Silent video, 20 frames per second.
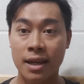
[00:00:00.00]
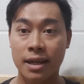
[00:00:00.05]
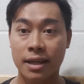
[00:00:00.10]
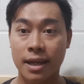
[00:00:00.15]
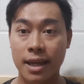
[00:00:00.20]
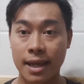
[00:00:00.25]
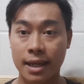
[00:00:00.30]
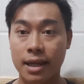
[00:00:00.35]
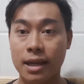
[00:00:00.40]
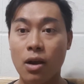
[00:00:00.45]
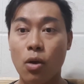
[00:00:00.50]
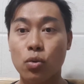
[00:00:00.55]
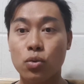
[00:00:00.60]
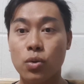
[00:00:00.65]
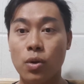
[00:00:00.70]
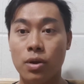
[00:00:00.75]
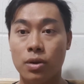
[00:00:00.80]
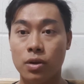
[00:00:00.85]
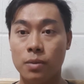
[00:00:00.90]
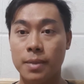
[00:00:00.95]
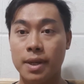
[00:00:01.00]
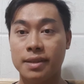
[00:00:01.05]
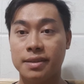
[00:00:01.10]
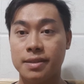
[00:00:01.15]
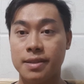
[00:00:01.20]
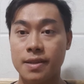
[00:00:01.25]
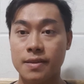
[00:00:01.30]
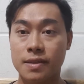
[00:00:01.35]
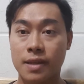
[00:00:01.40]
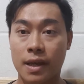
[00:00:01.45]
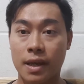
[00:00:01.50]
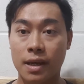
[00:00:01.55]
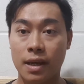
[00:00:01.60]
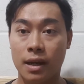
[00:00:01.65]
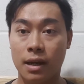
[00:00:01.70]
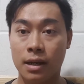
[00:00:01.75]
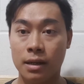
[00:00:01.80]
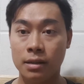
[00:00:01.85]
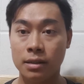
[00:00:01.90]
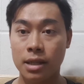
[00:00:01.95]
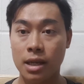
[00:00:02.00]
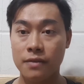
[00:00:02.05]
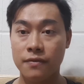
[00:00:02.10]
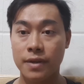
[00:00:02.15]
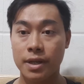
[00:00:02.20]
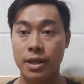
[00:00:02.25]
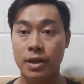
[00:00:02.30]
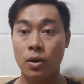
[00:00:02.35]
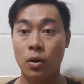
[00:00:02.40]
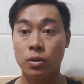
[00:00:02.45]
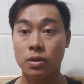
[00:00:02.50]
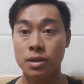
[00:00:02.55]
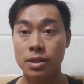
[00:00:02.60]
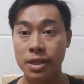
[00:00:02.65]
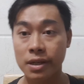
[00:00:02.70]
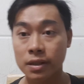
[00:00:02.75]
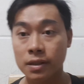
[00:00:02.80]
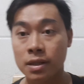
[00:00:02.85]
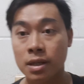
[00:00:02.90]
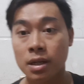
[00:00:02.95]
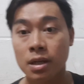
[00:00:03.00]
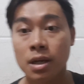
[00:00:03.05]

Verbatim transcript: nghe cái câu chuyện của mình chia sẻ ở cái video thứ nhất